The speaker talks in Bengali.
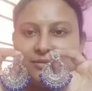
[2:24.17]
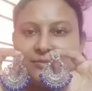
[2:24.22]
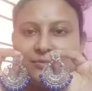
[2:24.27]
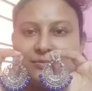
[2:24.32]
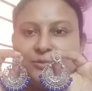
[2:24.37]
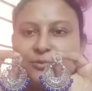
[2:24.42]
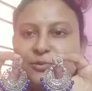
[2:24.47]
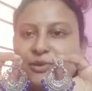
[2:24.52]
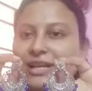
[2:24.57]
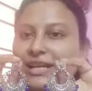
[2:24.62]

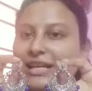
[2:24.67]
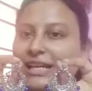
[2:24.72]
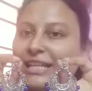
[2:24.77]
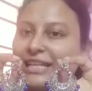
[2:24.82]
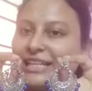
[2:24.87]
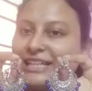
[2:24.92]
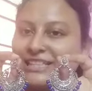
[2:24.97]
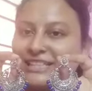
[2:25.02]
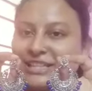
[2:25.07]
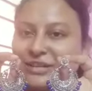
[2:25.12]
ব্লু এর
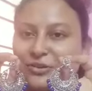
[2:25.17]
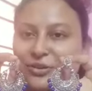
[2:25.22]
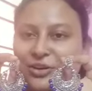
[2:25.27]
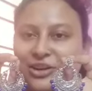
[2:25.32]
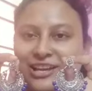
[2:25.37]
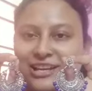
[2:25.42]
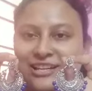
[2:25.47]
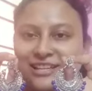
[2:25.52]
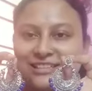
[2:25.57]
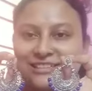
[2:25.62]
কালেকশন
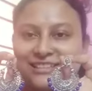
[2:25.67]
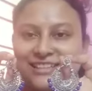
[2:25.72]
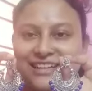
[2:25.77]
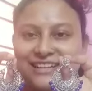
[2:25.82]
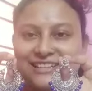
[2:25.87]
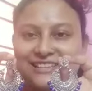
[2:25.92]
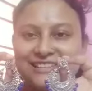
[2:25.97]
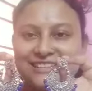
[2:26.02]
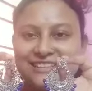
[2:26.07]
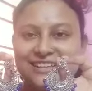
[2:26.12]
অনেক
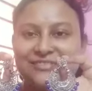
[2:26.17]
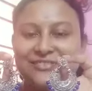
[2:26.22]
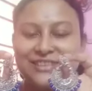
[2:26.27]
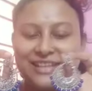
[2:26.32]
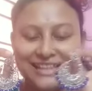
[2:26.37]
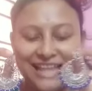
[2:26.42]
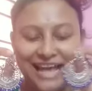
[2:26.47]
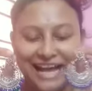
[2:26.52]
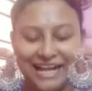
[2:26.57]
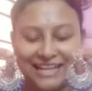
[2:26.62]
দেখছি আমি
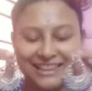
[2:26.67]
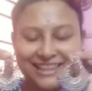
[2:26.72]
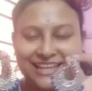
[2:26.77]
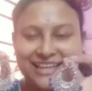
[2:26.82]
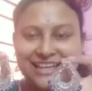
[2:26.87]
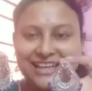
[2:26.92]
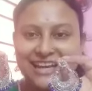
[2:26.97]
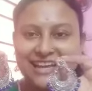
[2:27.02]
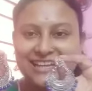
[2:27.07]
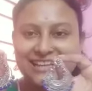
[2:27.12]
দেখাতে
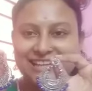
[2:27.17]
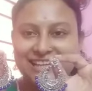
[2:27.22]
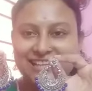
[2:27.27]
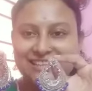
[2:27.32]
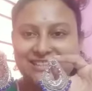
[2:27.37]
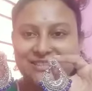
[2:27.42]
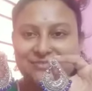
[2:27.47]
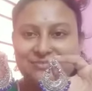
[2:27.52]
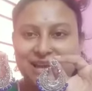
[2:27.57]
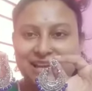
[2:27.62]
গিয়েই
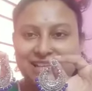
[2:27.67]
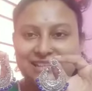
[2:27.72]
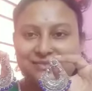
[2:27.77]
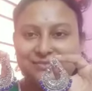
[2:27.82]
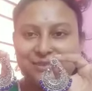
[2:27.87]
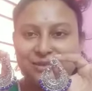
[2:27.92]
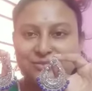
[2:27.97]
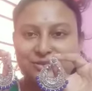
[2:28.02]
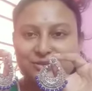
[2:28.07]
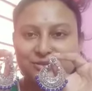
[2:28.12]
দেখছি
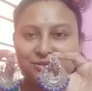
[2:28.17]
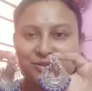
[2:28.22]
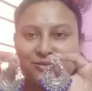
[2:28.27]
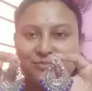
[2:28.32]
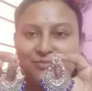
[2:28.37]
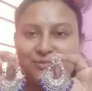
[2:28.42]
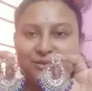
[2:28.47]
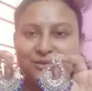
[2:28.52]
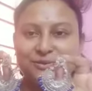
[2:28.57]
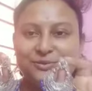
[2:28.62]
ম্যাক্সিমাম তো
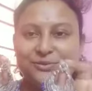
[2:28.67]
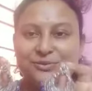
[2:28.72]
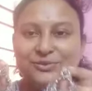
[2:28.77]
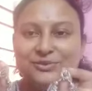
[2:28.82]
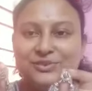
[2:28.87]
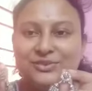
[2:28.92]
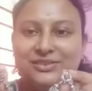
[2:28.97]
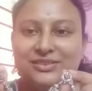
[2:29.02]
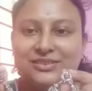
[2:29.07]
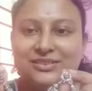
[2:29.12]
সব ব্লু
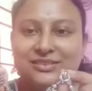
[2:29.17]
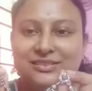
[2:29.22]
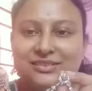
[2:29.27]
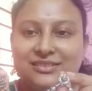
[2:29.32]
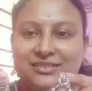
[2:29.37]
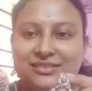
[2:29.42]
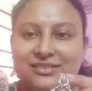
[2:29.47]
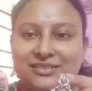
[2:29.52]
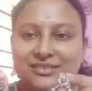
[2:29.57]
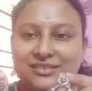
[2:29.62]

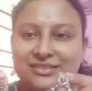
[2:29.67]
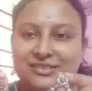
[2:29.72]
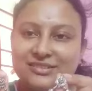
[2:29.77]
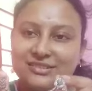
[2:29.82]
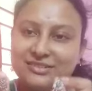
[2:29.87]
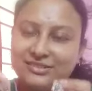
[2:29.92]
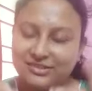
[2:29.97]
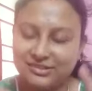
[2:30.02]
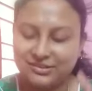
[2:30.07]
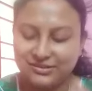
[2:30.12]

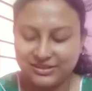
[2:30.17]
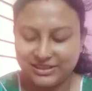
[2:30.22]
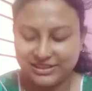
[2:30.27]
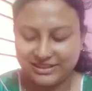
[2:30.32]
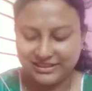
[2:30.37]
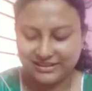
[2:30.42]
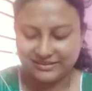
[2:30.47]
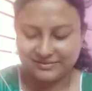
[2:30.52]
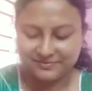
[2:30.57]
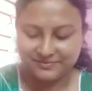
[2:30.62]
তো এটা